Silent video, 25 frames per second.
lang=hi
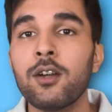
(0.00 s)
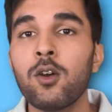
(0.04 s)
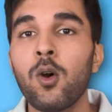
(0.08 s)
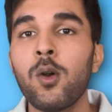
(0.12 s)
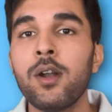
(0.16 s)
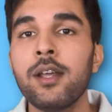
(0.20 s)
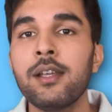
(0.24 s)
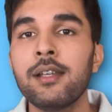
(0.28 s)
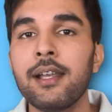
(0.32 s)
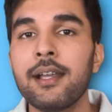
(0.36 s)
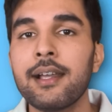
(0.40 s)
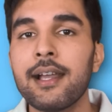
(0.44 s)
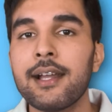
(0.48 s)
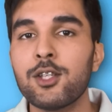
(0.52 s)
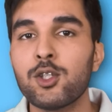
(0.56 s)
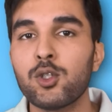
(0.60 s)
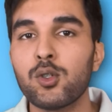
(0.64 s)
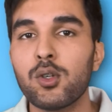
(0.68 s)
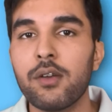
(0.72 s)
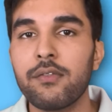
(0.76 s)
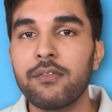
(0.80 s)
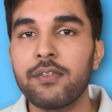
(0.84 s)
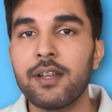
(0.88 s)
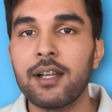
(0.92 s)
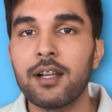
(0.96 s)
अकॉर्डिंग एक एच
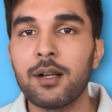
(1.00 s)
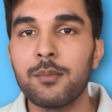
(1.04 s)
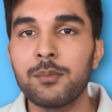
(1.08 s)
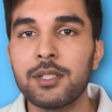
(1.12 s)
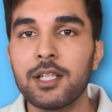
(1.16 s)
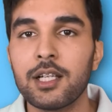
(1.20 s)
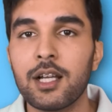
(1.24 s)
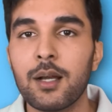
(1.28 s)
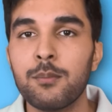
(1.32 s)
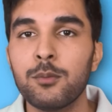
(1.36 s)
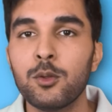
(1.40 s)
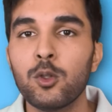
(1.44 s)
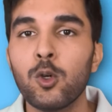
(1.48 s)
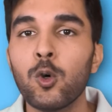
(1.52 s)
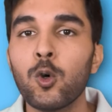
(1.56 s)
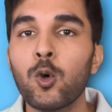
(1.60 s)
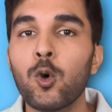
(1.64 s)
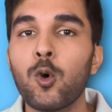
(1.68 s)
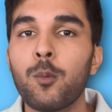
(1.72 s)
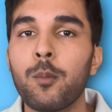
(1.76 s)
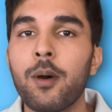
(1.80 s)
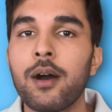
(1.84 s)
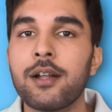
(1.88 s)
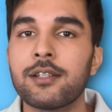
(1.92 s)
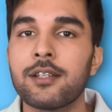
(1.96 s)
के कम से कम दो को
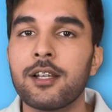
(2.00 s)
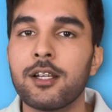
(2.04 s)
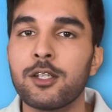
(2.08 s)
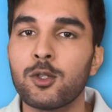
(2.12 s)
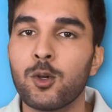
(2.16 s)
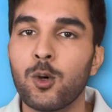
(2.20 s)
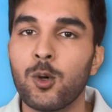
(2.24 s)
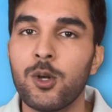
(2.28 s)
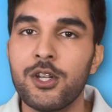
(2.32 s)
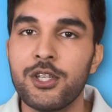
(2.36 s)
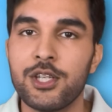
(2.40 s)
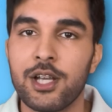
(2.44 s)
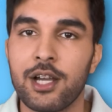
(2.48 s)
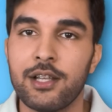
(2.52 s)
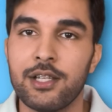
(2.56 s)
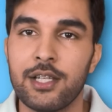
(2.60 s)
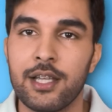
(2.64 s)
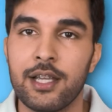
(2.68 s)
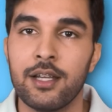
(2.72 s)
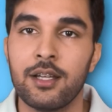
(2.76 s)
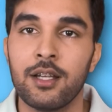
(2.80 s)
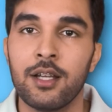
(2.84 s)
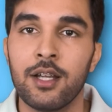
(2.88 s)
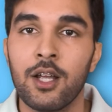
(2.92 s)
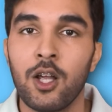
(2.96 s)
होने चाहिए
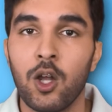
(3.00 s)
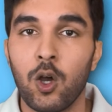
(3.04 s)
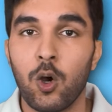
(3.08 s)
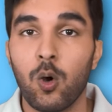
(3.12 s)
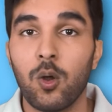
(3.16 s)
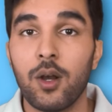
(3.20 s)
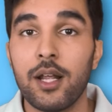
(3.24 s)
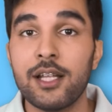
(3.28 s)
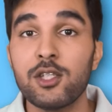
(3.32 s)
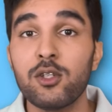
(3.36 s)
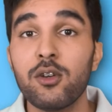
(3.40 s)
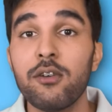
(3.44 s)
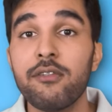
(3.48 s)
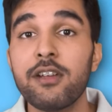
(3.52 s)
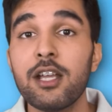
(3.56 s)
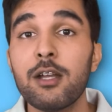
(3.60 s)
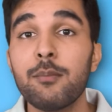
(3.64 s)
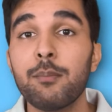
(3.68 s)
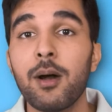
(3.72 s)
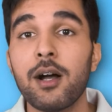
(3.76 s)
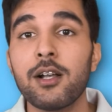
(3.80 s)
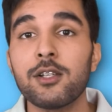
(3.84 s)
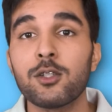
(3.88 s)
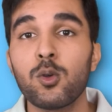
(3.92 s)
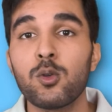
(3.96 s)
और एच के
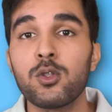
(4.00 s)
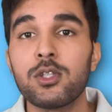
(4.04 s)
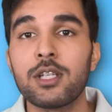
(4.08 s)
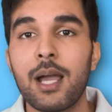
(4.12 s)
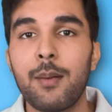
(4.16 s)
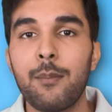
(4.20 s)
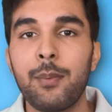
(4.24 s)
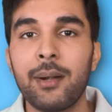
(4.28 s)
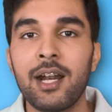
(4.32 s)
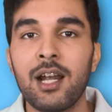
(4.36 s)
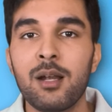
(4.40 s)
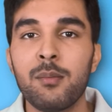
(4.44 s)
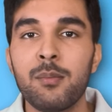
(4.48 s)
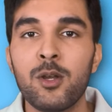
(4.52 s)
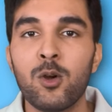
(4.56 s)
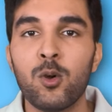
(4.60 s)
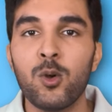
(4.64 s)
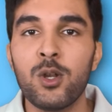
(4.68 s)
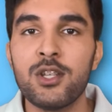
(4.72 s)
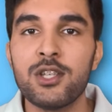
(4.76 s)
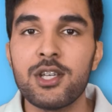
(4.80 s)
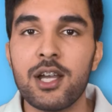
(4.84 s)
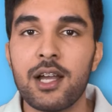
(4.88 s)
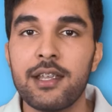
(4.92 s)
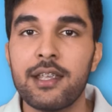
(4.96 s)
पास कुछ कैपिटल भी
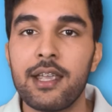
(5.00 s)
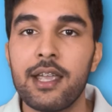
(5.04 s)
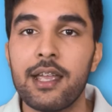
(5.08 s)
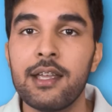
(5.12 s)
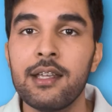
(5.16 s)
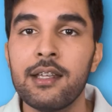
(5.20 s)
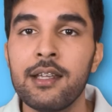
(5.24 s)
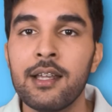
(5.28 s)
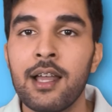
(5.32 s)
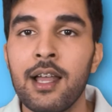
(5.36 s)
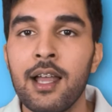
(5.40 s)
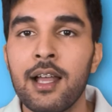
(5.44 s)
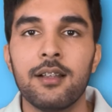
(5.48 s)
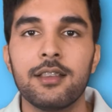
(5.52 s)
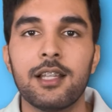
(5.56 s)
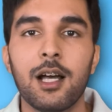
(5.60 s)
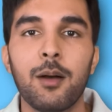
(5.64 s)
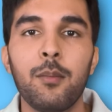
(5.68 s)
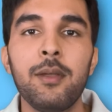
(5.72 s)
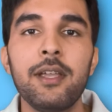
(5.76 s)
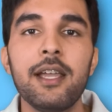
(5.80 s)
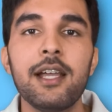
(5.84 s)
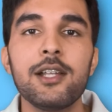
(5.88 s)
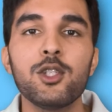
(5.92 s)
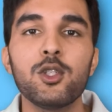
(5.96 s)
होनी चाहिए
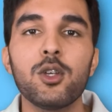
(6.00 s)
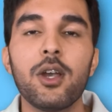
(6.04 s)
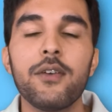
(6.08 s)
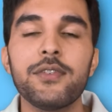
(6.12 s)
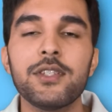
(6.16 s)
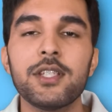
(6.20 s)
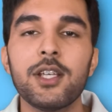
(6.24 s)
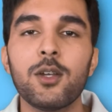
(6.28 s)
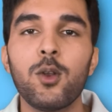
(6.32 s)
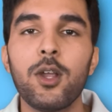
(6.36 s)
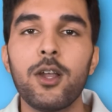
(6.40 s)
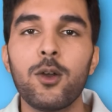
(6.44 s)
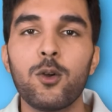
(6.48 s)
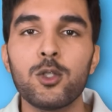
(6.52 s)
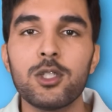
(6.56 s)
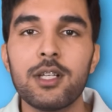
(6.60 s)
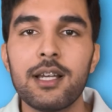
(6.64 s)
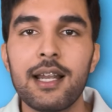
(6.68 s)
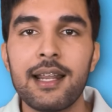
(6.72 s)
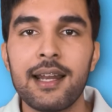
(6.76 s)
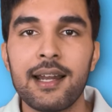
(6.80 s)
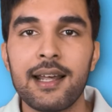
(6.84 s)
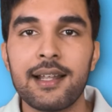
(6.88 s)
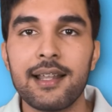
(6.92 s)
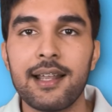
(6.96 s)
तभी एच से उन्हें कुछ
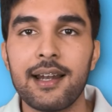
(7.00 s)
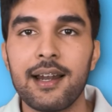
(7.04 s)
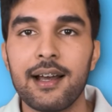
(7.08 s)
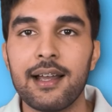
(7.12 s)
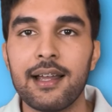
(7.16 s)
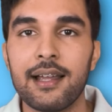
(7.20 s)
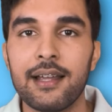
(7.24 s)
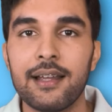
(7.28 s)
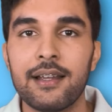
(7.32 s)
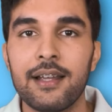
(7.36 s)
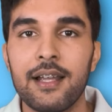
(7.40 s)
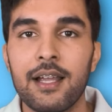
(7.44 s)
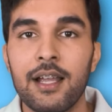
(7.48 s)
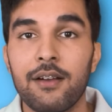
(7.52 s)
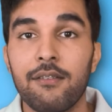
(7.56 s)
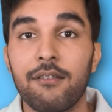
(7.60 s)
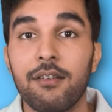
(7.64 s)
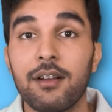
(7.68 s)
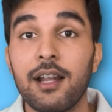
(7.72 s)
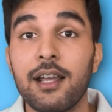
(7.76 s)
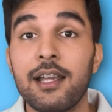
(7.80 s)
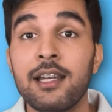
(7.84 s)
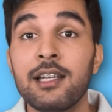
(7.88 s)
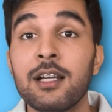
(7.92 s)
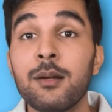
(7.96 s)
लेना देना है
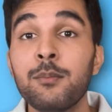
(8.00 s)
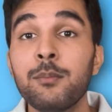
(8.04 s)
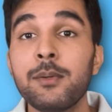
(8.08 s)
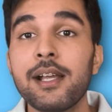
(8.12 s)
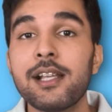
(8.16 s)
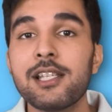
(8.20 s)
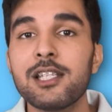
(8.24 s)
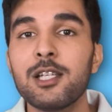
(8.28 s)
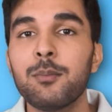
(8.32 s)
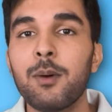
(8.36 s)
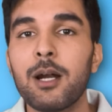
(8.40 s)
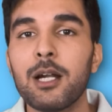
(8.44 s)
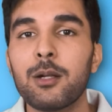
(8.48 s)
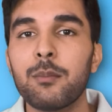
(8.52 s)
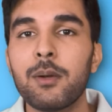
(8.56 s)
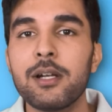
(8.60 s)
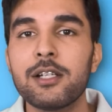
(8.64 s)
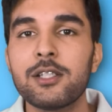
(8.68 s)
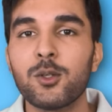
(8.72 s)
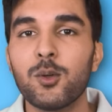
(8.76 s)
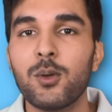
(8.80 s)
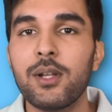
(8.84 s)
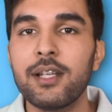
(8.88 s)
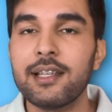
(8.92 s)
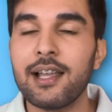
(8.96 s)
वरना इनकम टैक्स डिपार्टमेंट
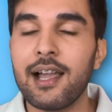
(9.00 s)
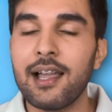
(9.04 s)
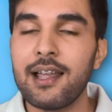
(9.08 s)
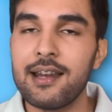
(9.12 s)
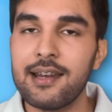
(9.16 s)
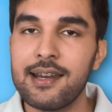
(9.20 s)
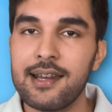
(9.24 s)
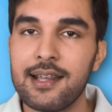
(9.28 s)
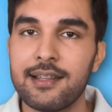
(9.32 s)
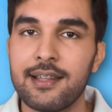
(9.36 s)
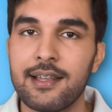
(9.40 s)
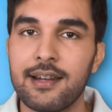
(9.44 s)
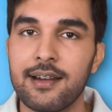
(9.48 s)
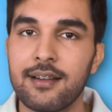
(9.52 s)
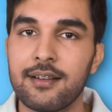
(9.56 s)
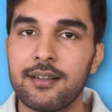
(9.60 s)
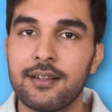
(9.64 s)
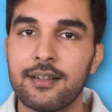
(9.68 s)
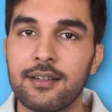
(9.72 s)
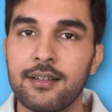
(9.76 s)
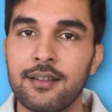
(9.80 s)
से उन्हें क्या ही लेना देना